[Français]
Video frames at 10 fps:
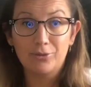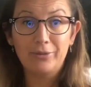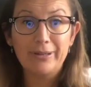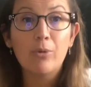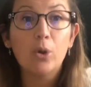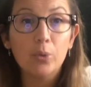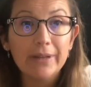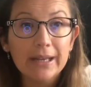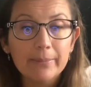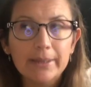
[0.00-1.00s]
excusez-moi le
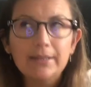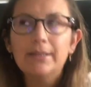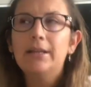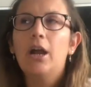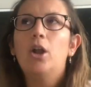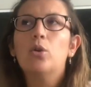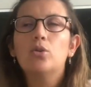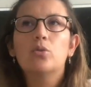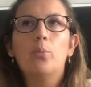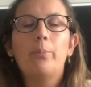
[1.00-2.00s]
terme, hein,
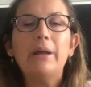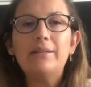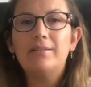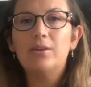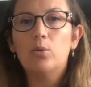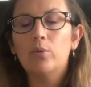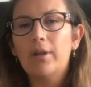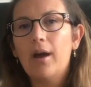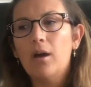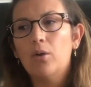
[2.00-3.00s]
lorsqu'on pète, c'est qu'on
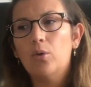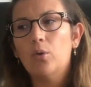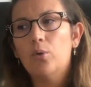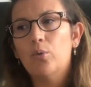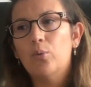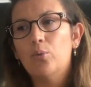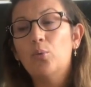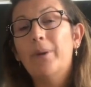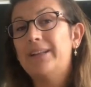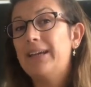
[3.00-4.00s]
a euh, nos
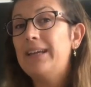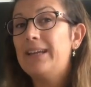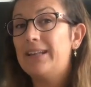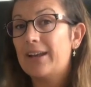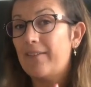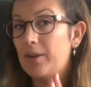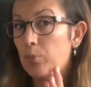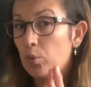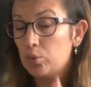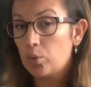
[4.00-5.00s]
bactéries qui travaillent
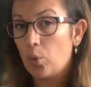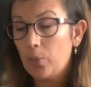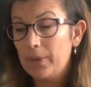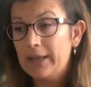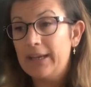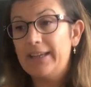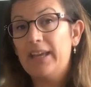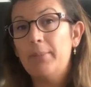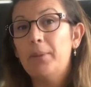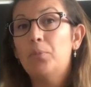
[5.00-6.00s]
beaucoup trop,
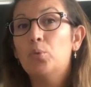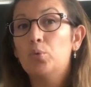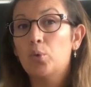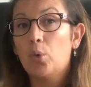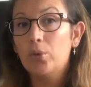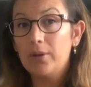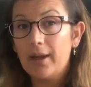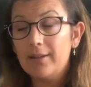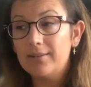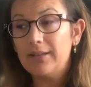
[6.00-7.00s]
qui émettent beaucoup trop de
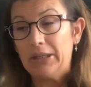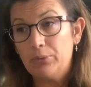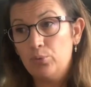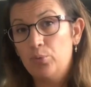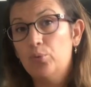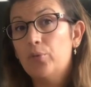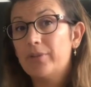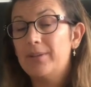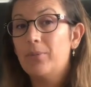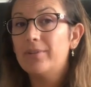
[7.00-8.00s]
gaz, et donc du coup,
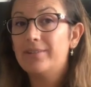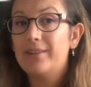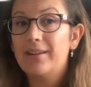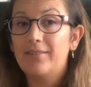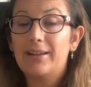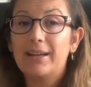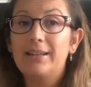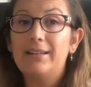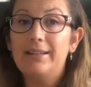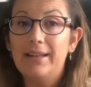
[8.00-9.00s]
forcément, ça
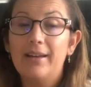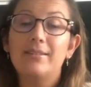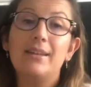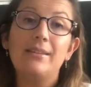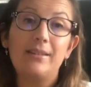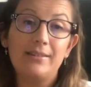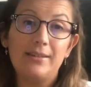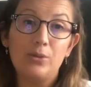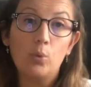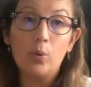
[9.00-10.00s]
crée des gaz
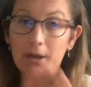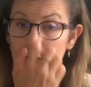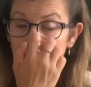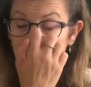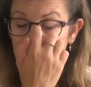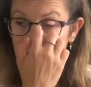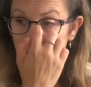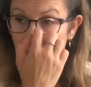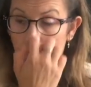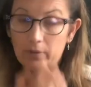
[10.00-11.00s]
intestinaux, et
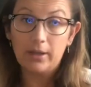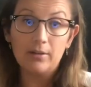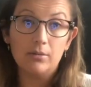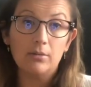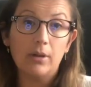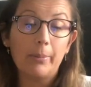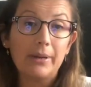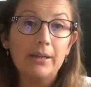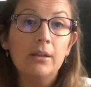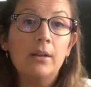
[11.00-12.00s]
forcément, on a euh,
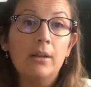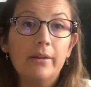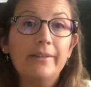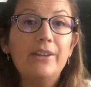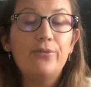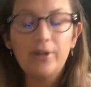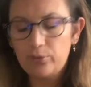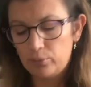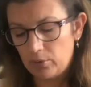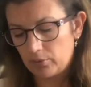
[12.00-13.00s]
après des
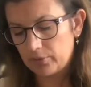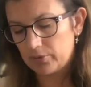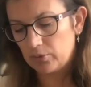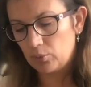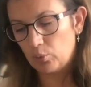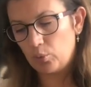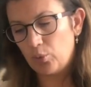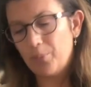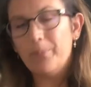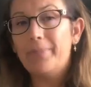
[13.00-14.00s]
flatulences. Donc
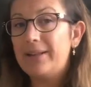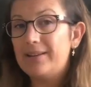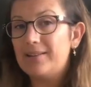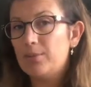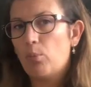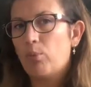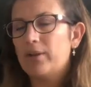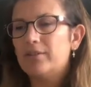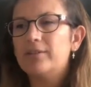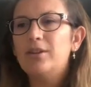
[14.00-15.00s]
péter, c'est bon pour
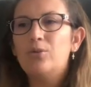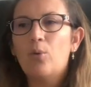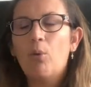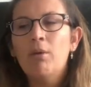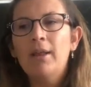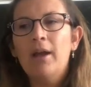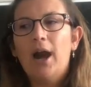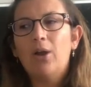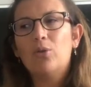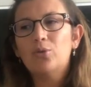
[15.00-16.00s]
la santé Non.
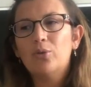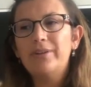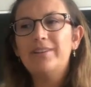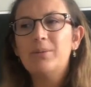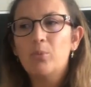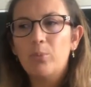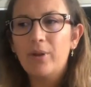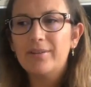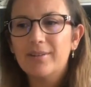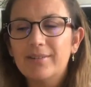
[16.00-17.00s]
Alors quand on dit c'est bon pour
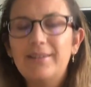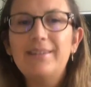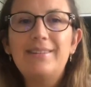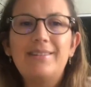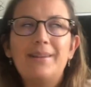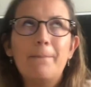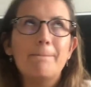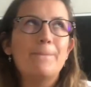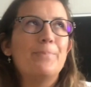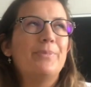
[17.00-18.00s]
la santé, c'est
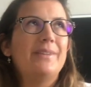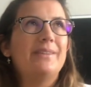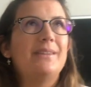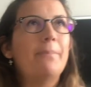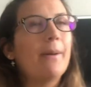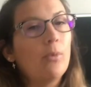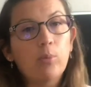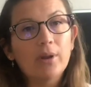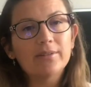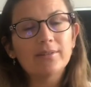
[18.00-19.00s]
c'est pas bon
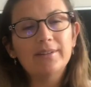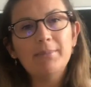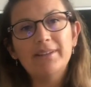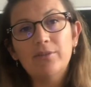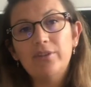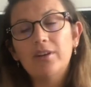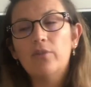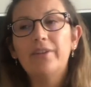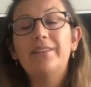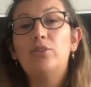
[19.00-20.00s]
pour la santé, mais ça veut dire qu'en
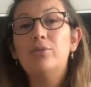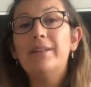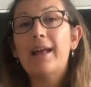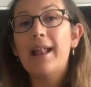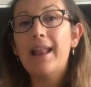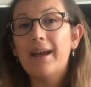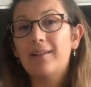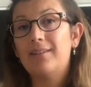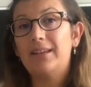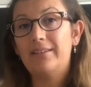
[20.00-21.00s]
fait c'est une alerte
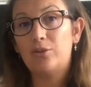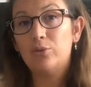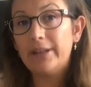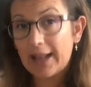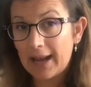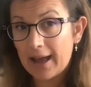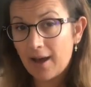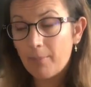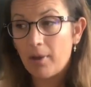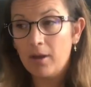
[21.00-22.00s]
et c'est une
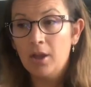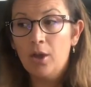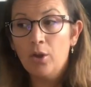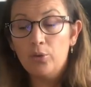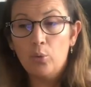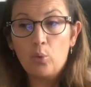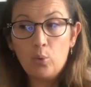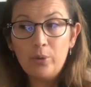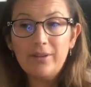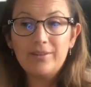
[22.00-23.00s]
alarme. Donc
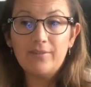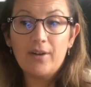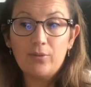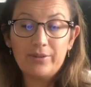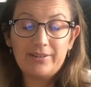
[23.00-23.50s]
oui, ça va,